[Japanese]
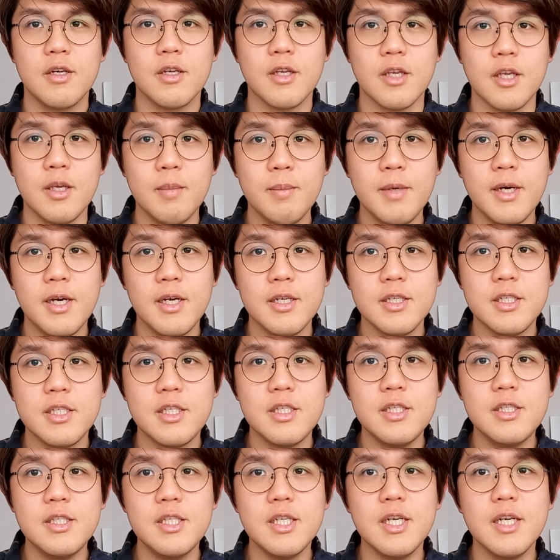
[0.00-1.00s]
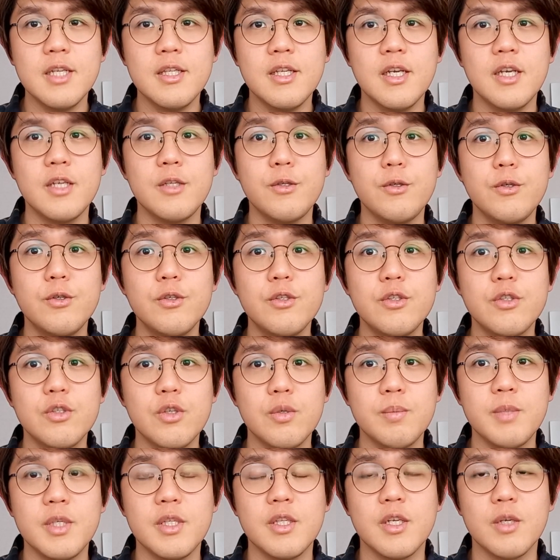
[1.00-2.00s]
今、信じがたいニュースを
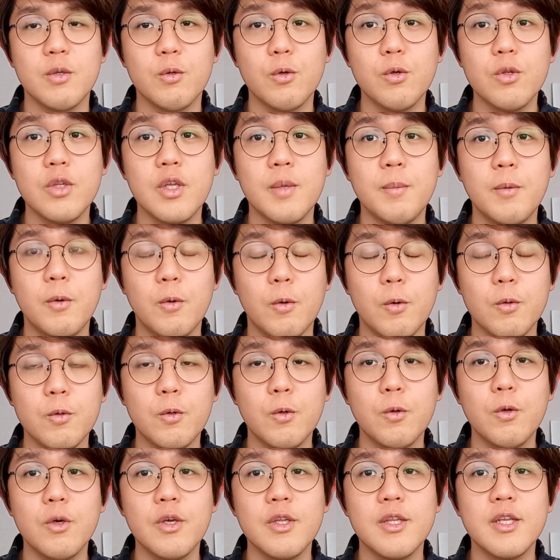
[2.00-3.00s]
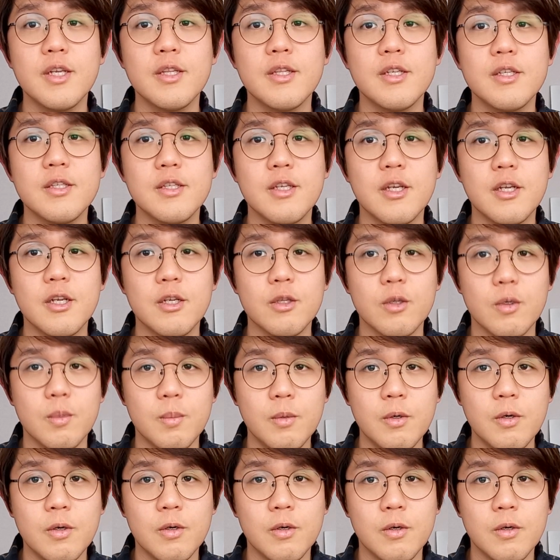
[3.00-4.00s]
見てとても驚いたんですけれど
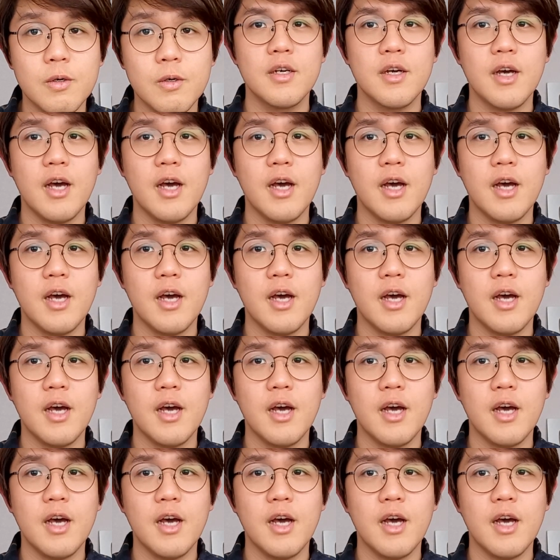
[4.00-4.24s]
も、